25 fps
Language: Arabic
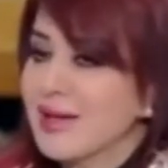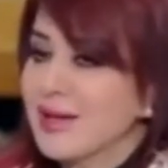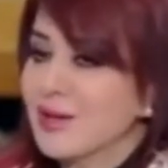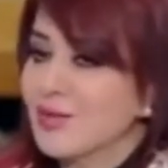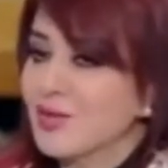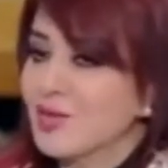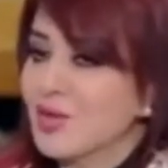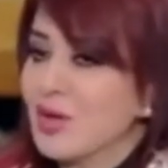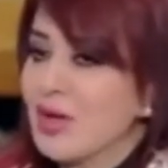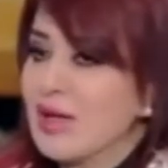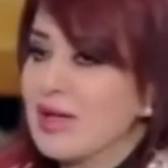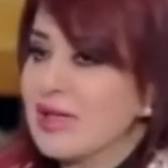
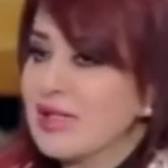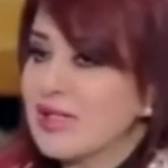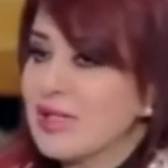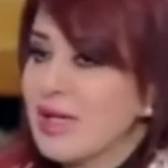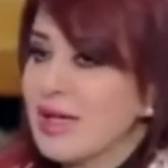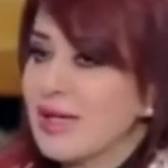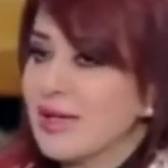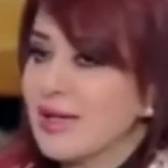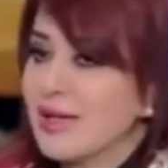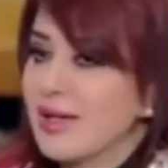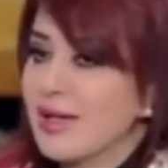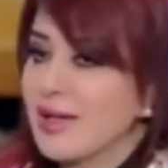فلا
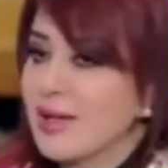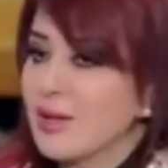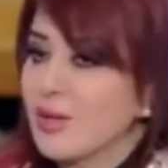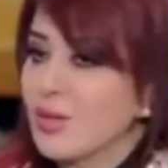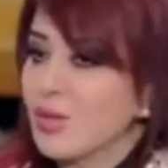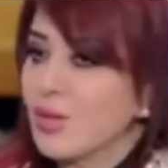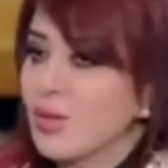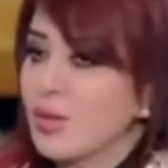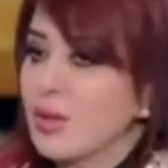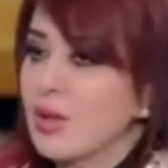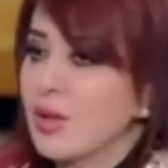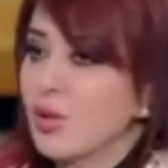شك
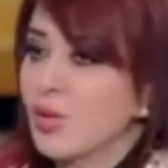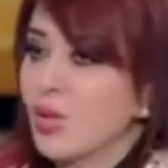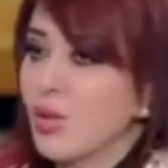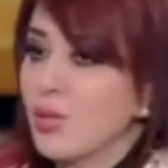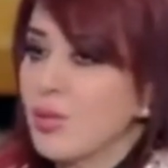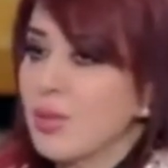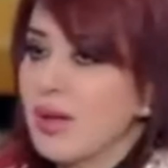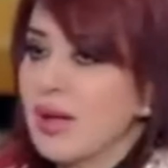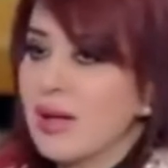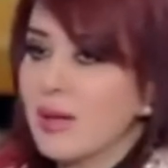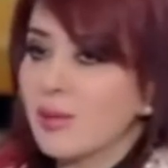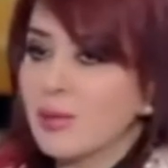انه
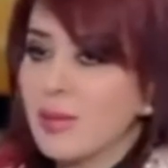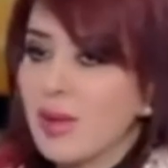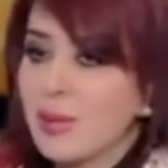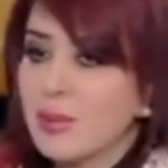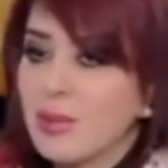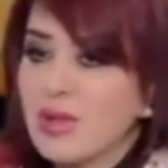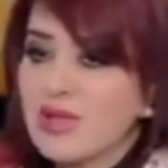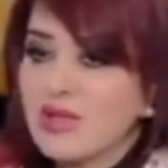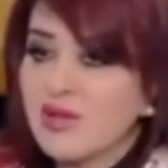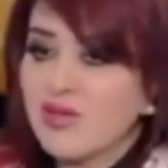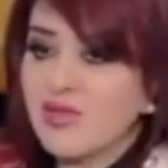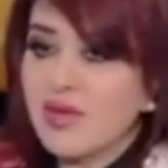الام لما
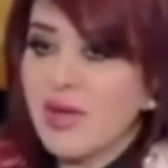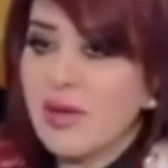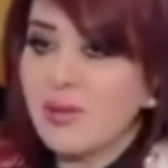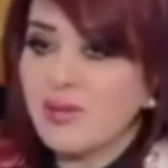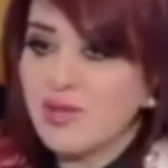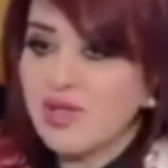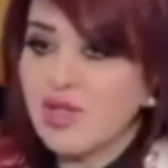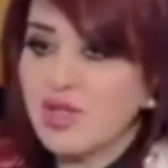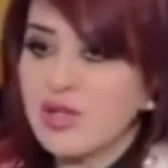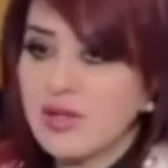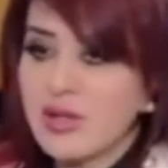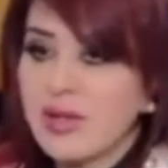ما
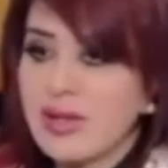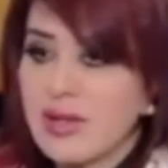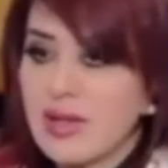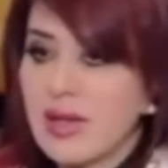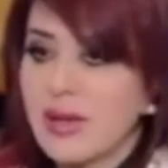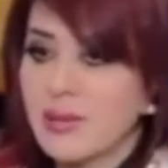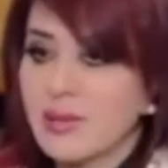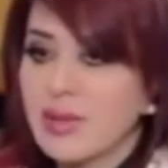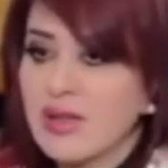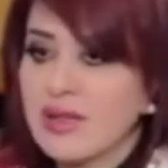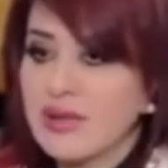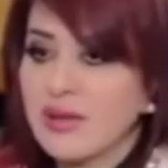تفهمش
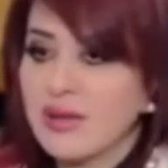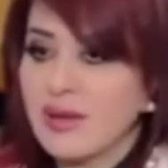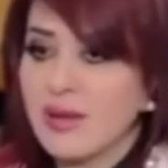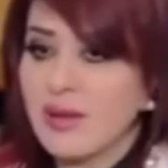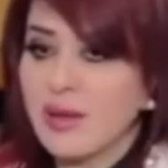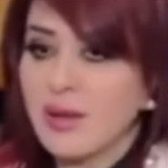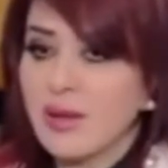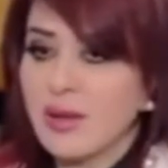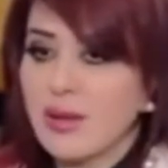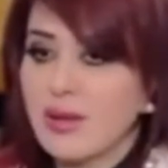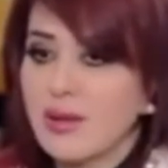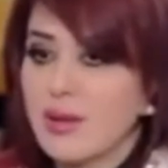ترجمه
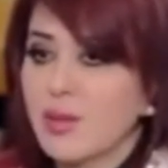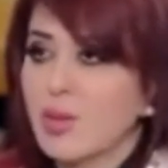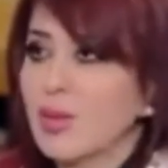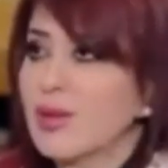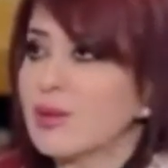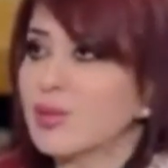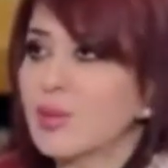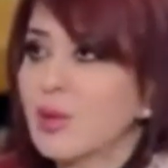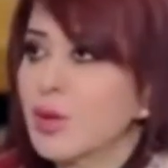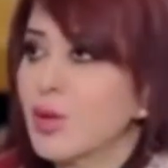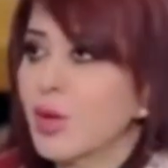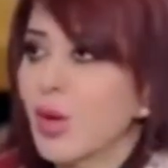
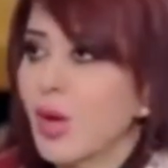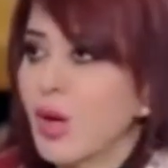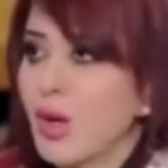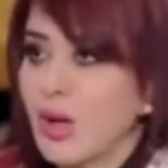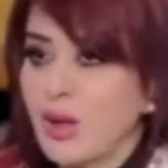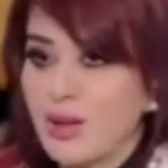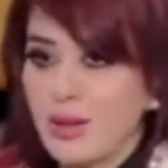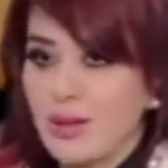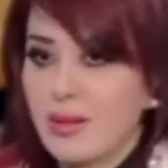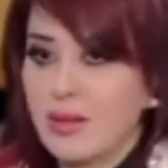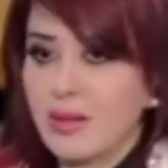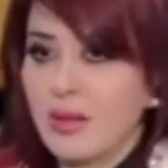الواد
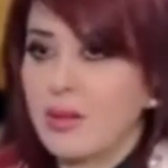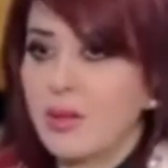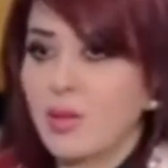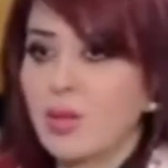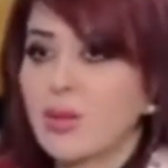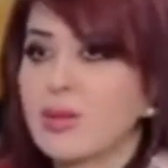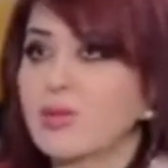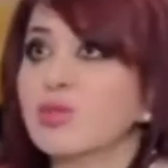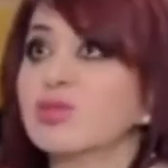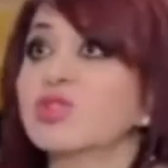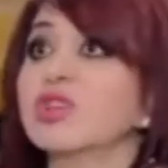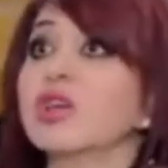بيكح
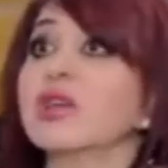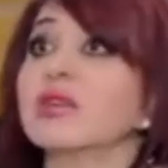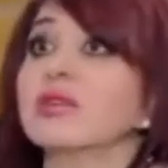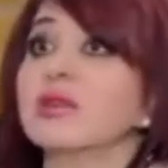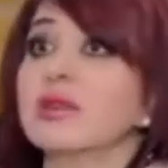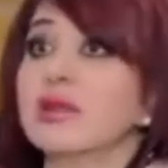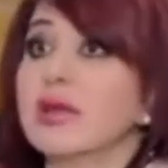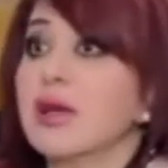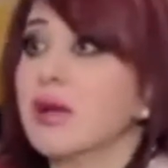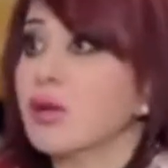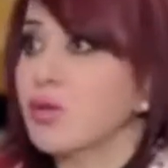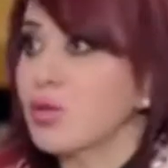الواد مش
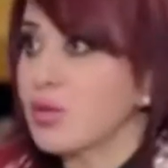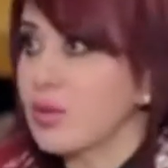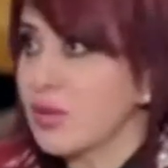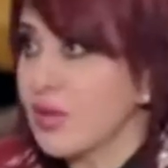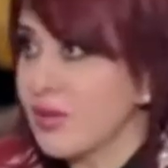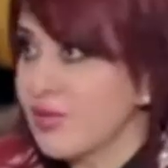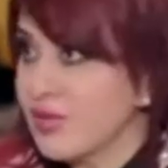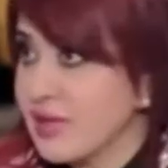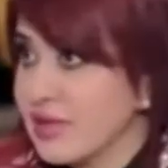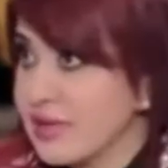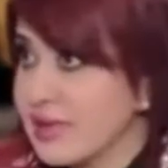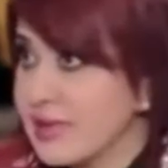قادر ياخد
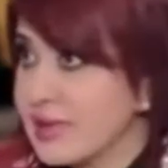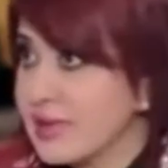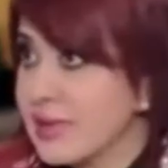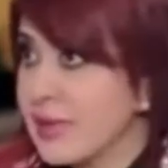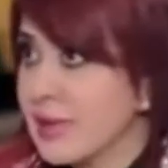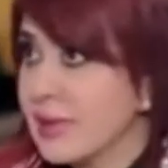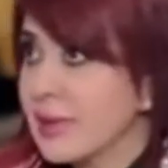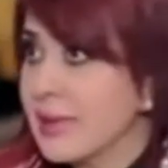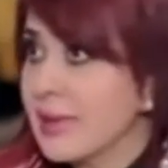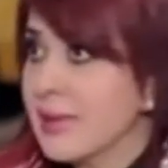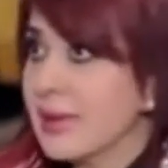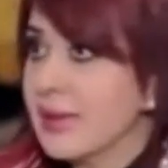نفس
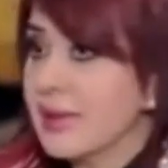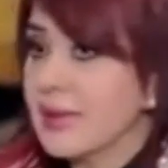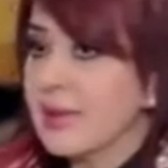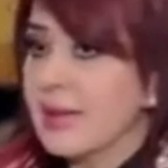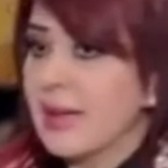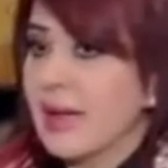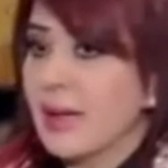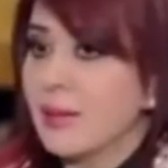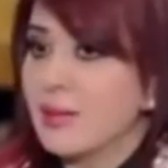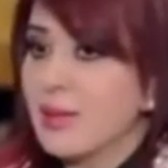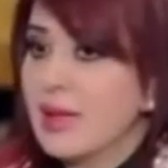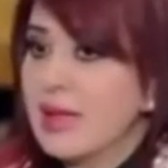ده حقيقي
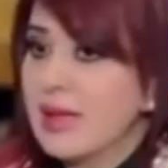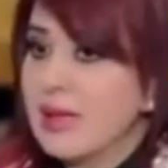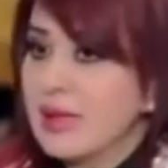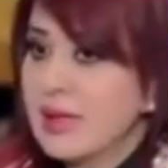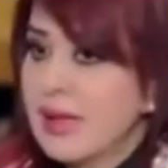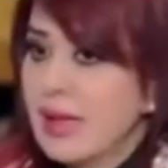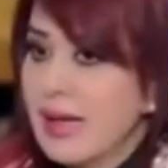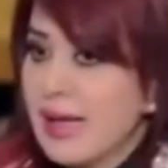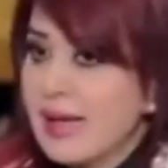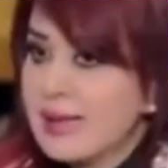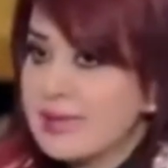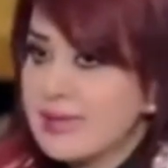عمليه
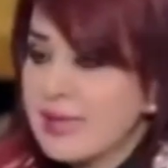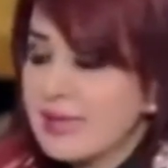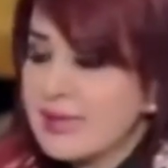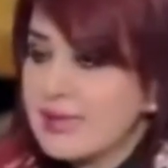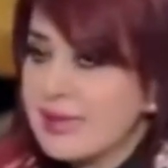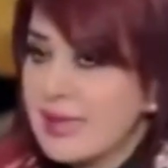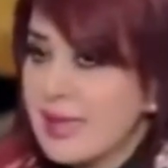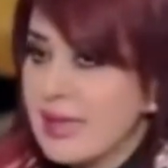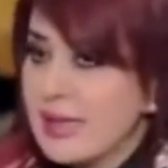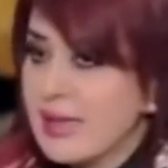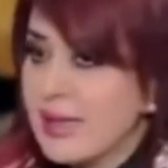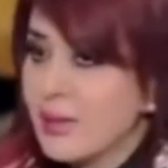
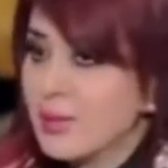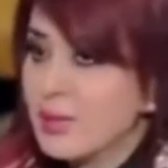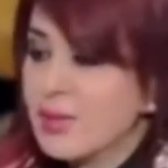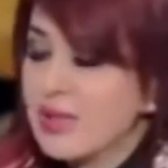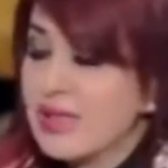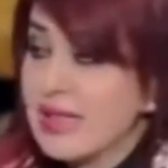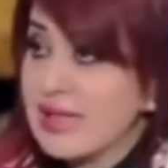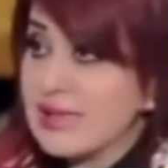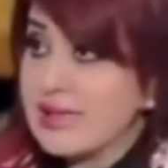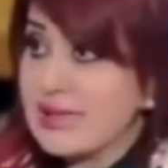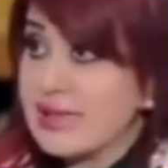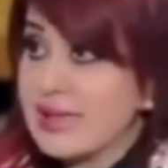الحساسيه
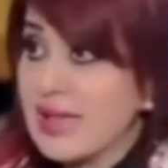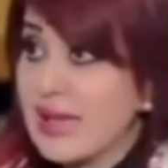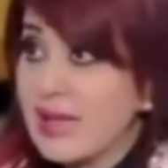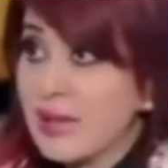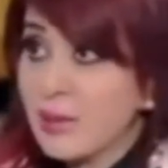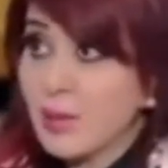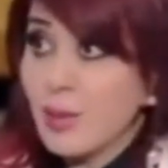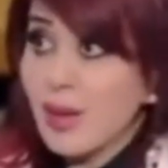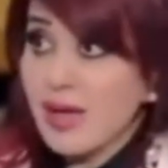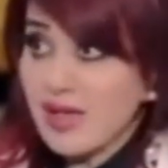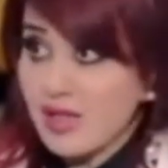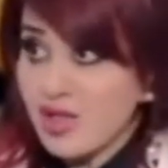
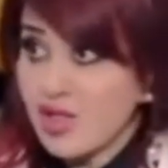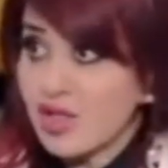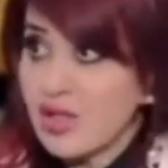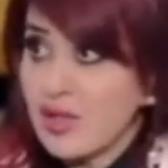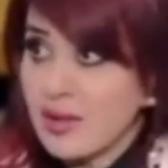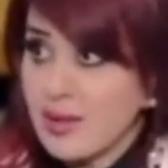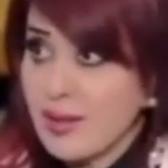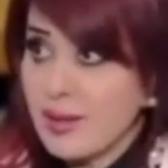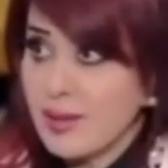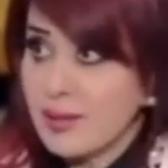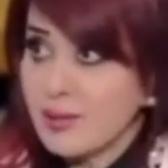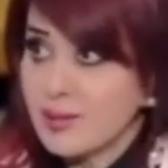بتزداد مع
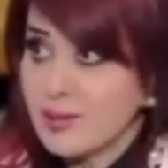الشتاء